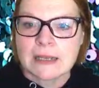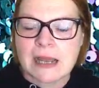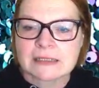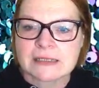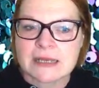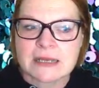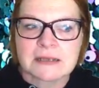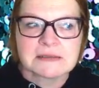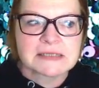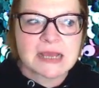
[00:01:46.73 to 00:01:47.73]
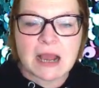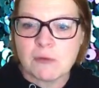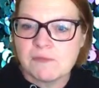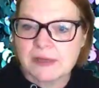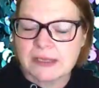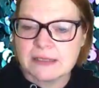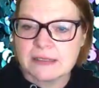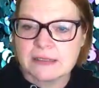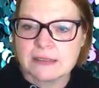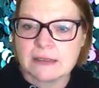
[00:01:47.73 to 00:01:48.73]
Nach der sehr
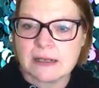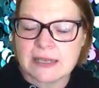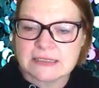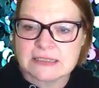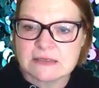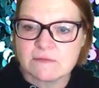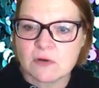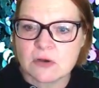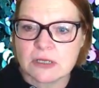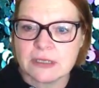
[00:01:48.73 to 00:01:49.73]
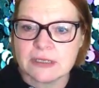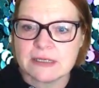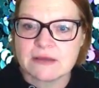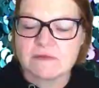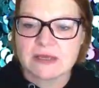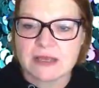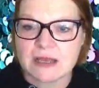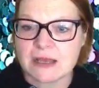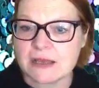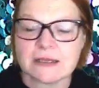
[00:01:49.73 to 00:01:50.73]
aufregenden letzten Woche, in der wir
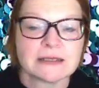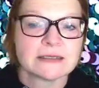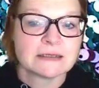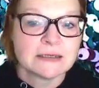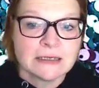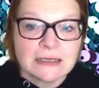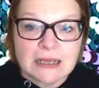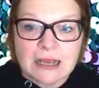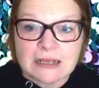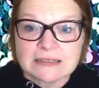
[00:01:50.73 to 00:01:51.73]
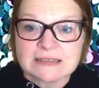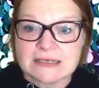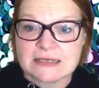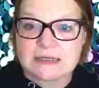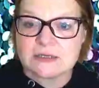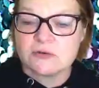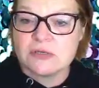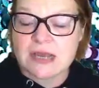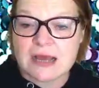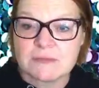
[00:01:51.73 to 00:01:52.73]
ja einen sehr
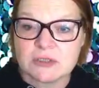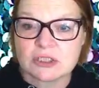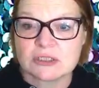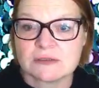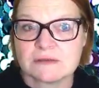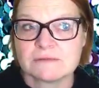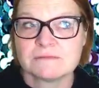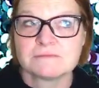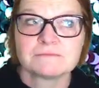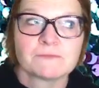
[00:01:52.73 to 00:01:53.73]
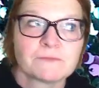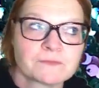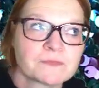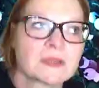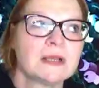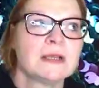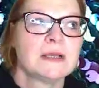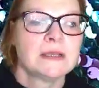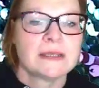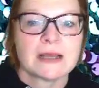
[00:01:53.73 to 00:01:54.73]
dynamischen,
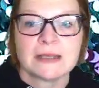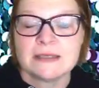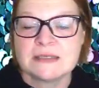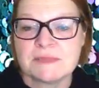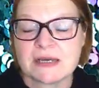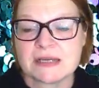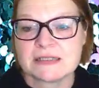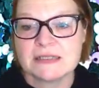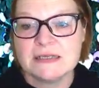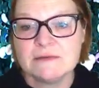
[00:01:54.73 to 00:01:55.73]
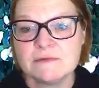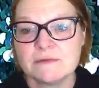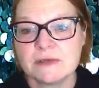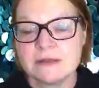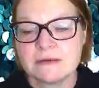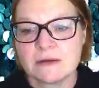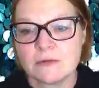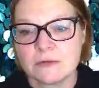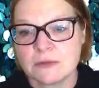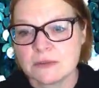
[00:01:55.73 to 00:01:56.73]
ja, inspirativen
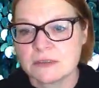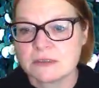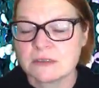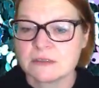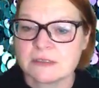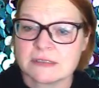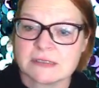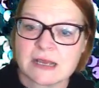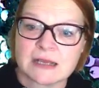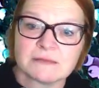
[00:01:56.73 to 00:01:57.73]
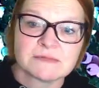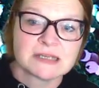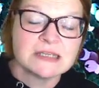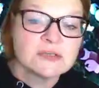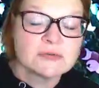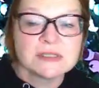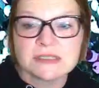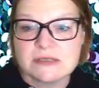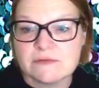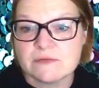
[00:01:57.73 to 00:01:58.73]
und äh, ja, sehr
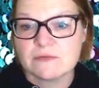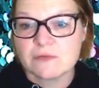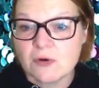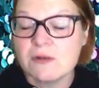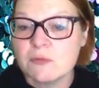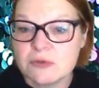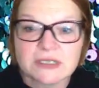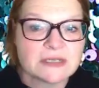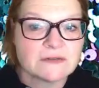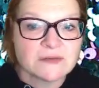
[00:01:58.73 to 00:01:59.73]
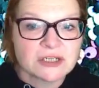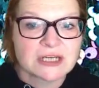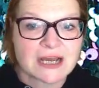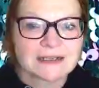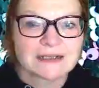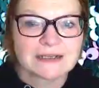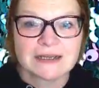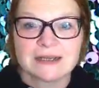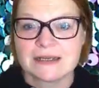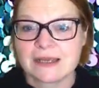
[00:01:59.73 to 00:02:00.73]
intuitiven Vollmond in den Fischen hatten,
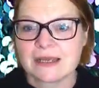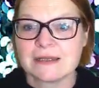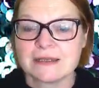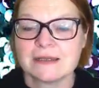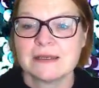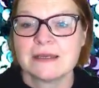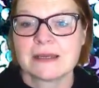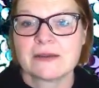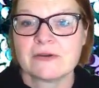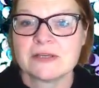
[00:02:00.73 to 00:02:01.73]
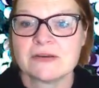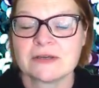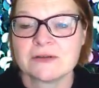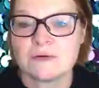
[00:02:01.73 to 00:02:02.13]
gerne könnt ihr euch